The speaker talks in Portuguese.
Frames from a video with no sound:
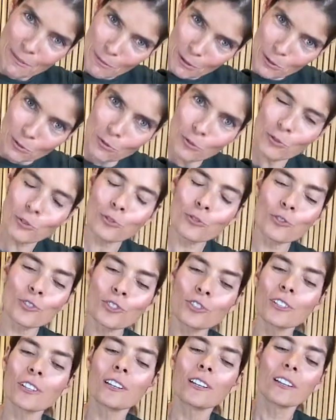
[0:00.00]
E 10
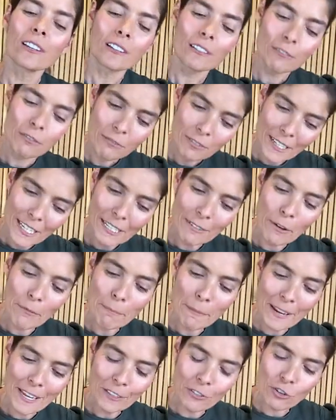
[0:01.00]
minutos
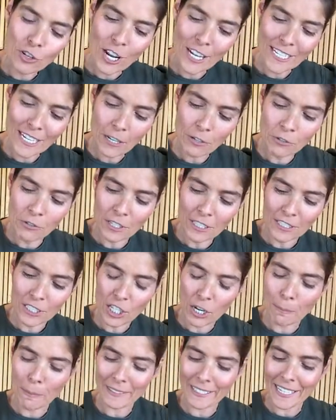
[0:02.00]
ele vai pegando já
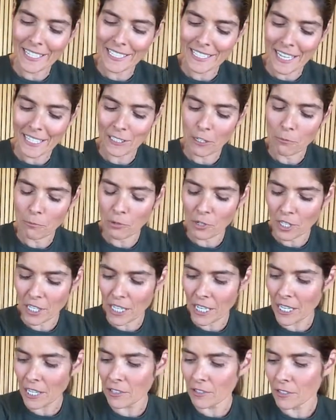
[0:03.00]
essa cor. Deixa a panela
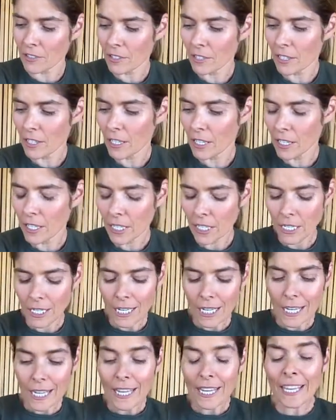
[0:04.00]
esquentar um pouquinho.
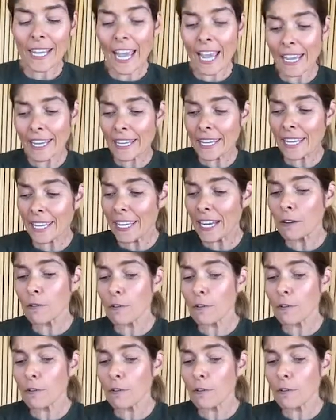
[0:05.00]
E